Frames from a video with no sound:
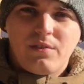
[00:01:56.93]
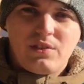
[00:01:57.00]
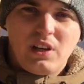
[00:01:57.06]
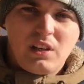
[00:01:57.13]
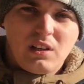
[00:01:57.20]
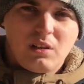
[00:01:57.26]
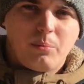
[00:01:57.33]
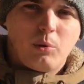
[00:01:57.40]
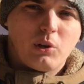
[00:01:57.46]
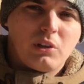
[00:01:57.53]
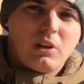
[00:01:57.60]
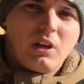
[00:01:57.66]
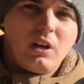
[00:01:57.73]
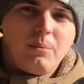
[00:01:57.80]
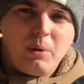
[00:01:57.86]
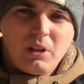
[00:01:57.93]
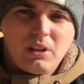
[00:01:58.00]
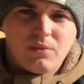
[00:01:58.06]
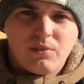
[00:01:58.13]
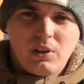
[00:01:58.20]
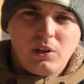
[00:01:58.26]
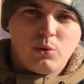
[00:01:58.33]
Все эти доборные
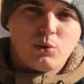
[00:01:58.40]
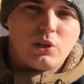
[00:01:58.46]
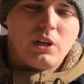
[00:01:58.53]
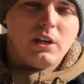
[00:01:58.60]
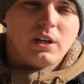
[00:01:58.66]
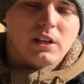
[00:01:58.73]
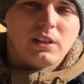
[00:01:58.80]
элементы вы не учли,